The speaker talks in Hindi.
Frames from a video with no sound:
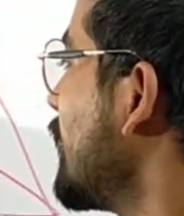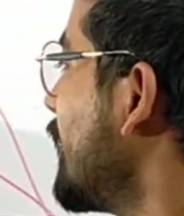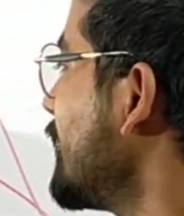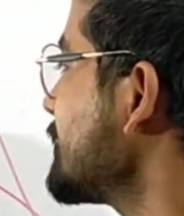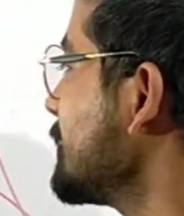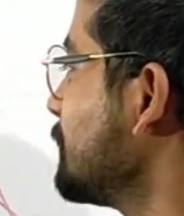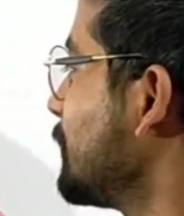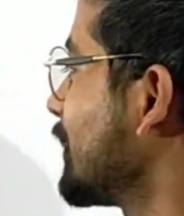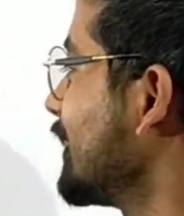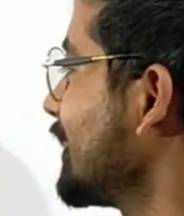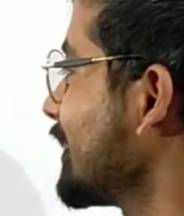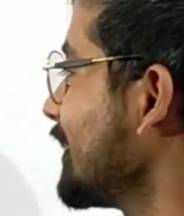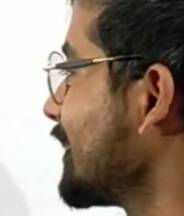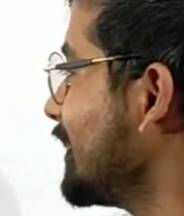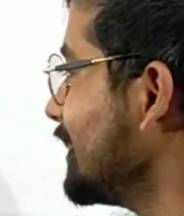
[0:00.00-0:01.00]
यहां से
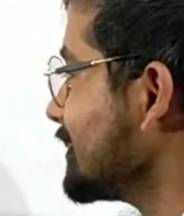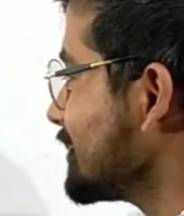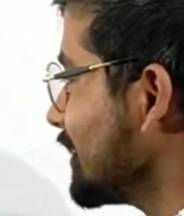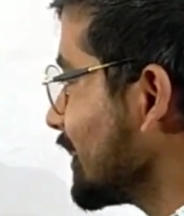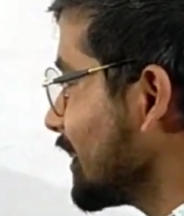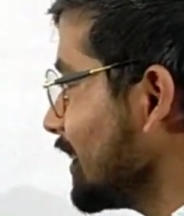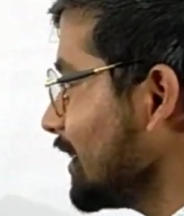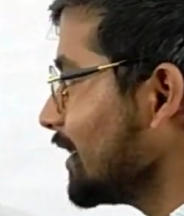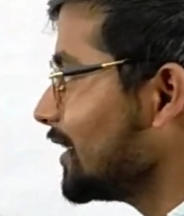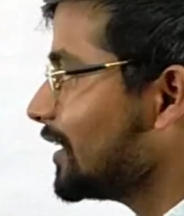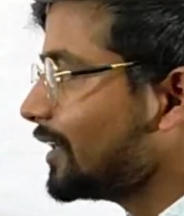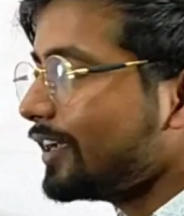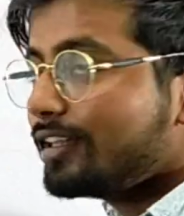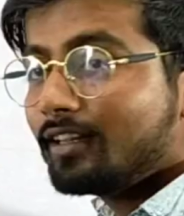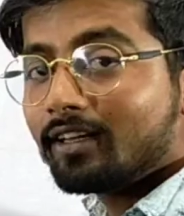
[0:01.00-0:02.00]
पकड़ के खींच देंगे
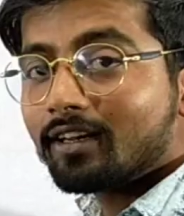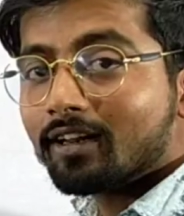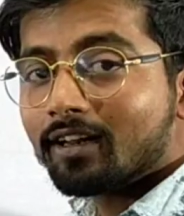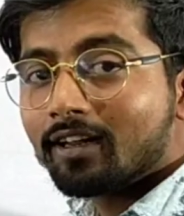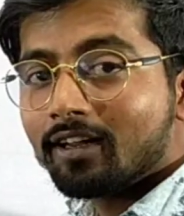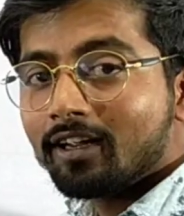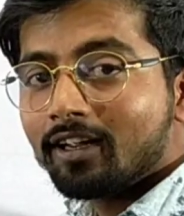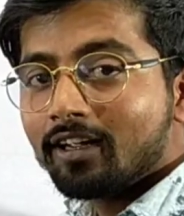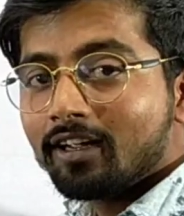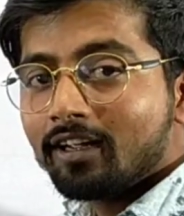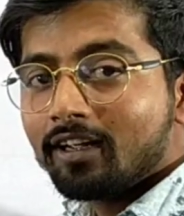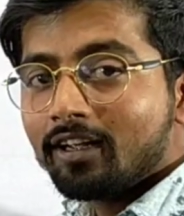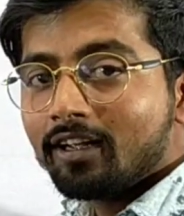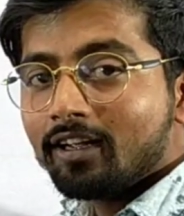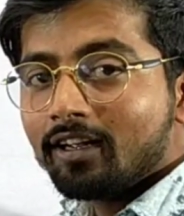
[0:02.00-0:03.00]
इधर
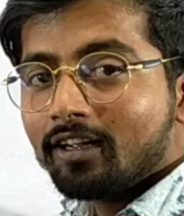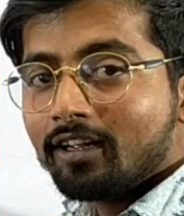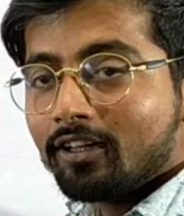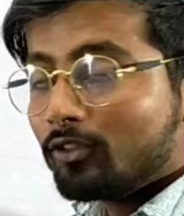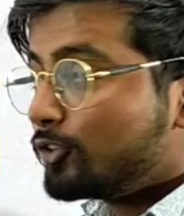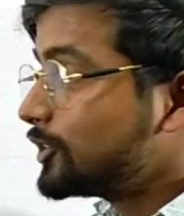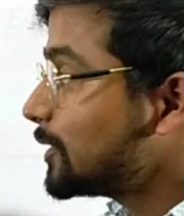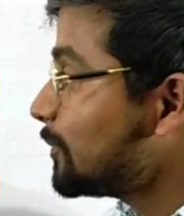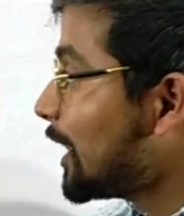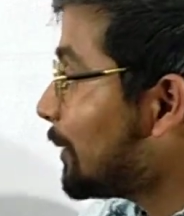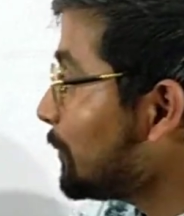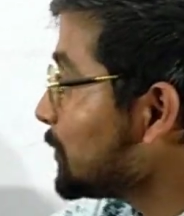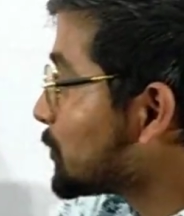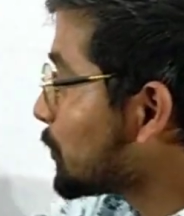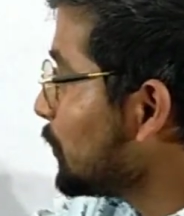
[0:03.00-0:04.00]
तो जब
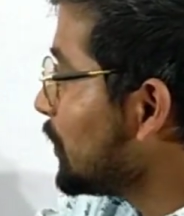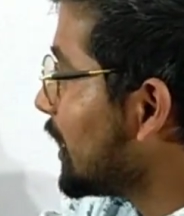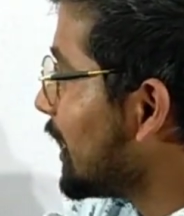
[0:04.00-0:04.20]
आप इसको